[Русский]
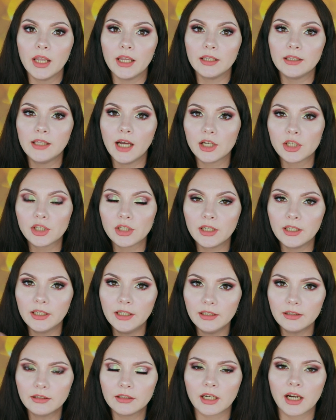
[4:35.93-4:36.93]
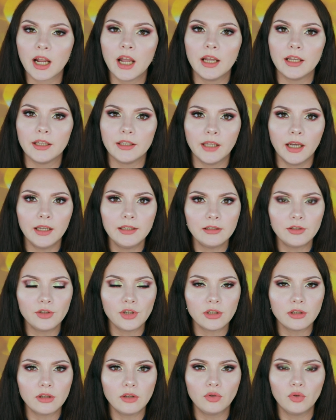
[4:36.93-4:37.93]
И даже глиттер, я, если
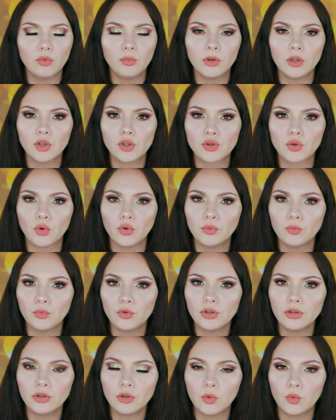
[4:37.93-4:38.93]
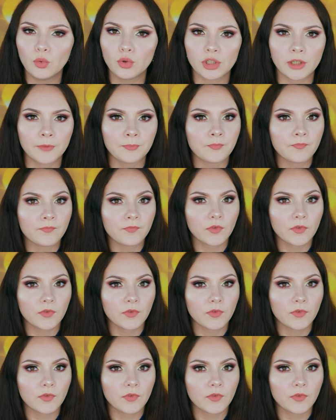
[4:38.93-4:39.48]
честно, думала, что он будет хуже.